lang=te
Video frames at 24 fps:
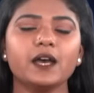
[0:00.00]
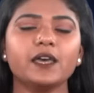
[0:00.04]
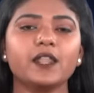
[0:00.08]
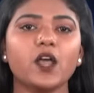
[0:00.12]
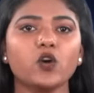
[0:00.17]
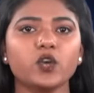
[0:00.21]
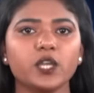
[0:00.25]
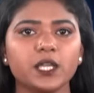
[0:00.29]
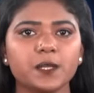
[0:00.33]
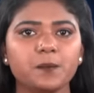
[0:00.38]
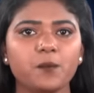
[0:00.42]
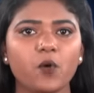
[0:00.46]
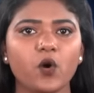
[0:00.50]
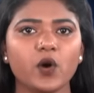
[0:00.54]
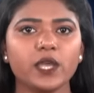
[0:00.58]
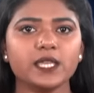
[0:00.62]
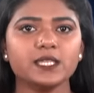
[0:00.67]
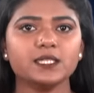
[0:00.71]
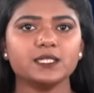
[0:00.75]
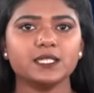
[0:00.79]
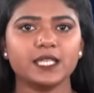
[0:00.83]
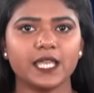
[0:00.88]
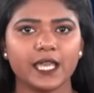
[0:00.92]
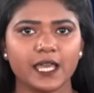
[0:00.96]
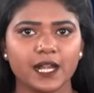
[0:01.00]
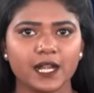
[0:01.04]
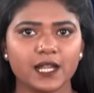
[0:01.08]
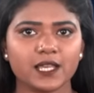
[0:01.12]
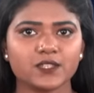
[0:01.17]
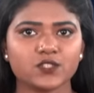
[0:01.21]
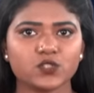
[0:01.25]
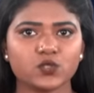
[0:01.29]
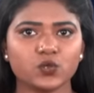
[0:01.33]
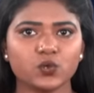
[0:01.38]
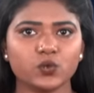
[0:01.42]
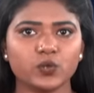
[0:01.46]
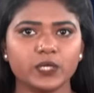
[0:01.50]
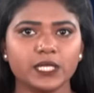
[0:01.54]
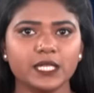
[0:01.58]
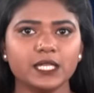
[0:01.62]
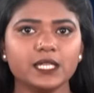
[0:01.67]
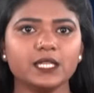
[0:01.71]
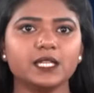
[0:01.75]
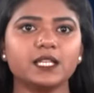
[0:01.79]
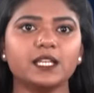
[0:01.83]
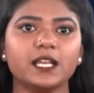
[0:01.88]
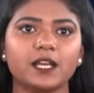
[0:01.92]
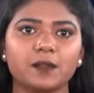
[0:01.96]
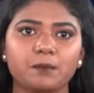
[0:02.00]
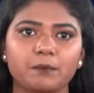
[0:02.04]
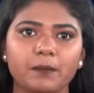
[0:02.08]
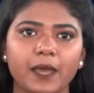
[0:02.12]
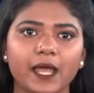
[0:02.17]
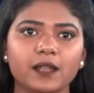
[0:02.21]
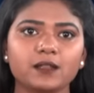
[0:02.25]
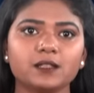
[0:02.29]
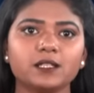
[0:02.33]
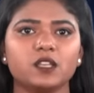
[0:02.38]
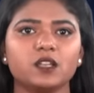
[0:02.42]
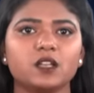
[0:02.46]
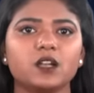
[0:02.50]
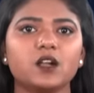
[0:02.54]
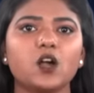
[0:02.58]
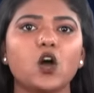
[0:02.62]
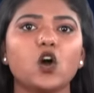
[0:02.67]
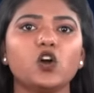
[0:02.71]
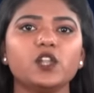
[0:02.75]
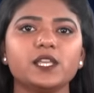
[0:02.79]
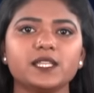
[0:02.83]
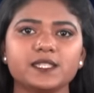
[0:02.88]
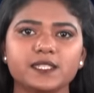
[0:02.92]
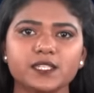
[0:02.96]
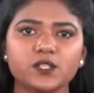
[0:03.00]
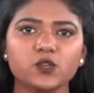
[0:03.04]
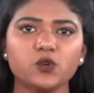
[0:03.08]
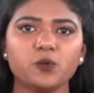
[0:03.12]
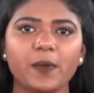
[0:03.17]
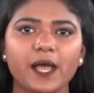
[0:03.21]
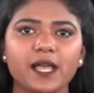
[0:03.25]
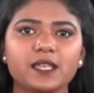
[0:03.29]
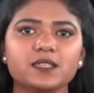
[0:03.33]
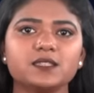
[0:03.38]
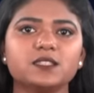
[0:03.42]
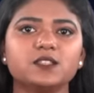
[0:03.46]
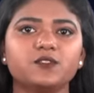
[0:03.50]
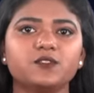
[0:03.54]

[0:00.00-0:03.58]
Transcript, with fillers: రాకెట్ బాయ్స్ కేరళ స్టోరీ గన్మ్యాన్ కాలేజీ రొమాన్స్